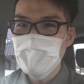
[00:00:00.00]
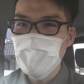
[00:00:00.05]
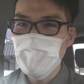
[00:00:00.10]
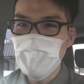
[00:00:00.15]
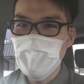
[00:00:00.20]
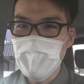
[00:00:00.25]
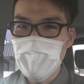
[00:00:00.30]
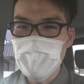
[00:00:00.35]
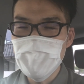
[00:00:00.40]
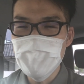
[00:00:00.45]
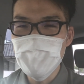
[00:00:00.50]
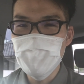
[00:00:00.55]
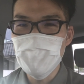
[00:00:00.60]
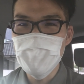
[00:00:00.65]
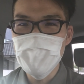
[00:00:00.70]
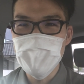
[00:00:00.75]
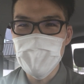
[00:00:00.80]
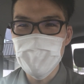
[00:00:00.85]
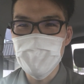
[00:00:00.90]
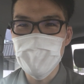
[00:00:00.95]
こう感
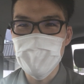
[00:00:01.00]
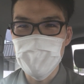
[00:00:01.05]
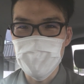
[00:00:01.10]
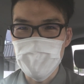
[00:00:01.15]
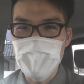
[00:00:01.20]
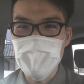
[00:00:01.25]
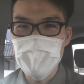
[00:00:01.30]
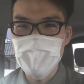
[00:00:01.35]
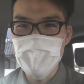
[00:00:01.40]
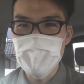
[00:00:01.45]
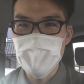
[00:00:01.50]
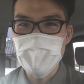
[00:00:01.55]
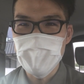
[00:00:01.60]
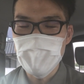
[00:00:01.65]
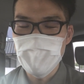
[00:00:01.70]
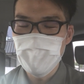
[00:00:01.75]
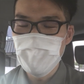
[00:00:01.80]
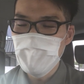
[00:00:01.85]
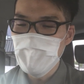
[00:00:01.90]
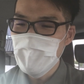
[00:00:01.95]
動してるんですよね、いちいち。
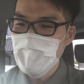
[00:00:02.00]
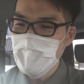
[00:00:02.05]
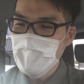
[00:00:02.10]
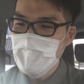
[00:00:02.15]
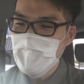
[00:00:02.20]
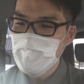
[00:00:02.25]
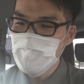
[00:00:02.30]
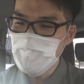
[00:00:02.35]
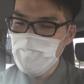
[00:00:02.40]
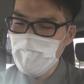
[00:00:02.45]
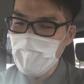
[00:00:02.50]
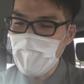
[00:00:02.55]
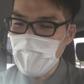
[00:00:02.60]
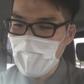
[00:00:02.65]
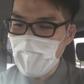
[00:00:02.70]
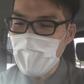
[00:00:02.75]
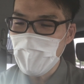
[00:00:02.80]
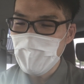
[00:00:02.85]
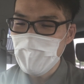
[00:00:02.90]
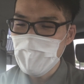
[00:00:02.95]
それ
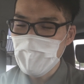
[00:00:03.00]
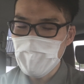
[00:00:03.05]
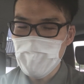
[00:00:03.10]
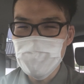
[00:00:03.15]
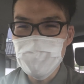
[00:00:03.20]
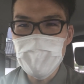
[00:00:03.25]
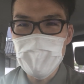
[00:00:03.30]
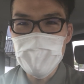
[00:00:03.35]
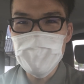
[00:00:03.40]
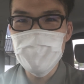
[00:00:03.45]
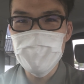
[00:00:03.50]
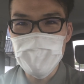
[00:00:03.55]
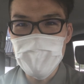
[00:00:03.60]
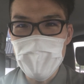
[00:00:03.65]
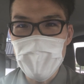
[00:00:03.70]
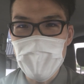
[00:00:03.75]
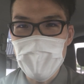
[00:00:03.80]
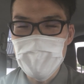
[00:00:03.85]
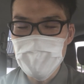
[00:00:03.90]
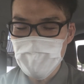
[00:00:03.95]
が可愛く
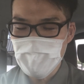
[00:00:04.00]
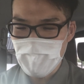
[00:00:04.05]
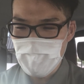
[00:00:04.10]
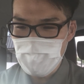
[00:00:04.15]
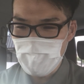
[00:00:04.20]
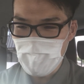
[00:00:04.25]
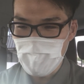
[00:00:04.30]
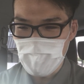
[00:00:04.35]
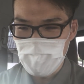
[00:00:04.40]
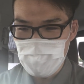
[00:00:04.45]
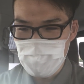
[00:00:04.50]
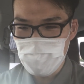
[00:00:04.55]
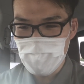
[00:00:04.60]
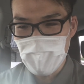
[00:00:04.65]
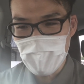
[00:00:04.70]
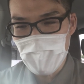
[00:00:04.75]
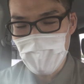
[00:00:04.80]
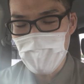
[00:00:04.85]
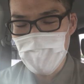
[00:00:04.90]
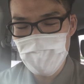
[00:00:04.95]
て、しかも、
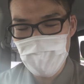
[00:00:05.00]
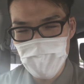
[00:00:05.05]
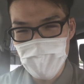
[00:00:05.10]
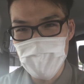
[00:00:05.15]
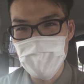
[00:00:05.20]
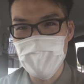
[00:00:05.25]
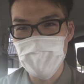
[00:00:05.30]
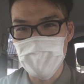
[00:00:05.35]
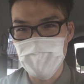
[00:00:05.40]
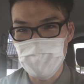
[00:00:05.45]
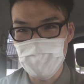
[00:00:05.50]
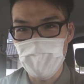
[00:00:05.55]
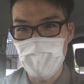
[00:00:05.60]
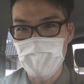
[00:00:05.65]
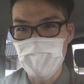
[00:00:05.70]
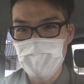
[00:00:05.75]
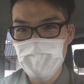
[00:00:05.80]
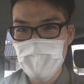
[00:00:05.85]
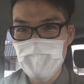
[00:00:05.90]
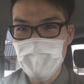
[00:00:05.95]
プレイヤーの私たち
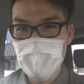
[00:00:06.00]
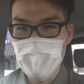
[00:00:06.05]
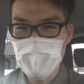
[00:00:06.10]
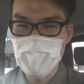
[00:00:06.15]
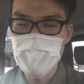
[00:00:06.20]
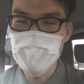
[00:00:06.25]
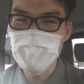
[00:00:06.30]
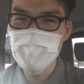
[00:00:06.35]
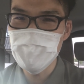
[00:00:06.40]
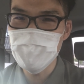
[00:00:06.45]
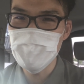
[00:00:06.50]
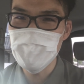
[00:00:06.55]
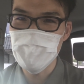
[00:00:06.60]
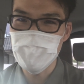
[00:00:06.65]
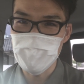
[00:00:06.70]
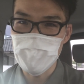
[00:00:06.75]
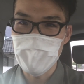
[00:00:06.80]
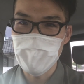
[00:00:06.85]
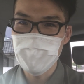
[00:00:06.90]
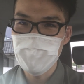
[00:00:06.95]
も感じるんで
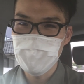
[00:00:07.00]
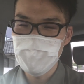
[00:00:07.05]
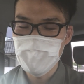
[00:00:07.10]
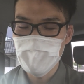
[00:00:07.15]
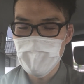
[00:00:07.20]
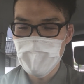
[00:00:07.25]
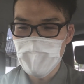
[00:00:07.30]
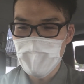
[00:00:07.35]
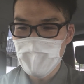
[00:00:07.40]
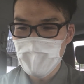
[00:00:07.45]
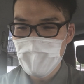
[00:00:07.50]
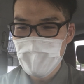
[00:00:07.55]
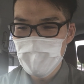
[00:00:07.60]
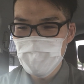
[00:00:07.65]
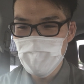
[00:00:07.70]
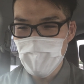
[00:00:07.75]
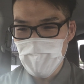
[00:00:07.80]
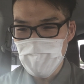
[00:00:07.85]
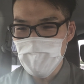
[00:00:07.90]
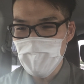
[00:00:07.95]
すよね。
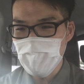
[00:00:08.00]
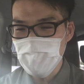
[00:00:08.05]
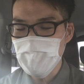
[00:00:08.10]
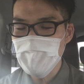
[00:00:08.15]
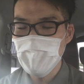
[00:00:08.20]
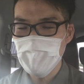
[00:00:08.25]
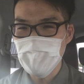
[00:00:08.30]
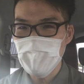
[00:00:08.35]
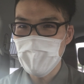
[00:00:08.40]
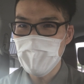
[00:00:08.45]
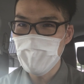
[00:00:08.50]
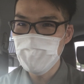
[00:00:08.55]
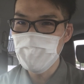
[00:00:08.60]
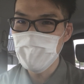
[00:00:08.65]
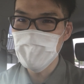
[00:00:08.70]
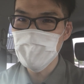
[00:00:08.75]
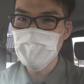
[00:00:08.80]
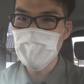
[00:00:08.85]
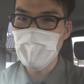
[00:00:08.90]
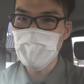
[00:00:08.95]
うわ、確かに、
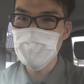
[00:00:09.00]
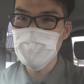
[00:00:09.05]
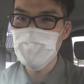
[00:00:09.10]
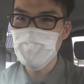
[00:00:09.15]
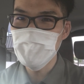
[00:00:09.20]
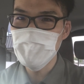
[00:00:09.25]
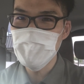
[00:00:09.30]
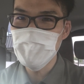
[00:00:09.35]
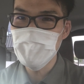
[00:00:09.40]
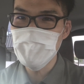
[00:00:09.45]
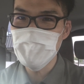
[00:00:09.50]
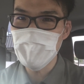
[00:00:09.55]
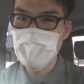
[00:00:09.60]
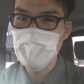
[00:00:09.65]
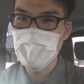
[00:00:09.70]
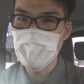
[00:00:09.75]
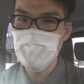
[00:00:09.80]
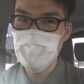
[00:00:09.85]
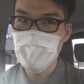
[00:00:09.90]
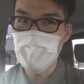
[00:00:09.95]
アベンジャーズの一員になっ
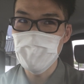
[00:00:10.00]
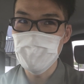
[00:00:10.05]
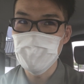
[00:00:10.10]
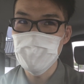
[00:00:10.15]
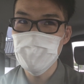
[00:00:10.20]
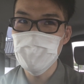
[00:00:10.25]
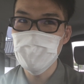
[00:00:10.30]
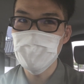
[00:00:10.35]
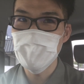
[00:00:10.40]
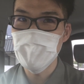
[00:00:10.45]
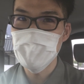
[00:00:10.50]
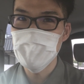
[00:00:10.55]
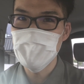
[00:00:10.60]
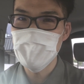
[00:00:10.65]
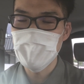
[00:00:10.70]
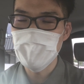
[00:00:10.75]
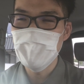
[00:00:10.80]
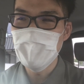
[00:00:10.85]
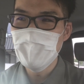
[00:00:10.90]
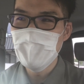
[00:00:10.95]
てるってのもそうだ
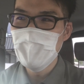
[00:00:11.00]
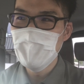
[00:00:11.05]
し、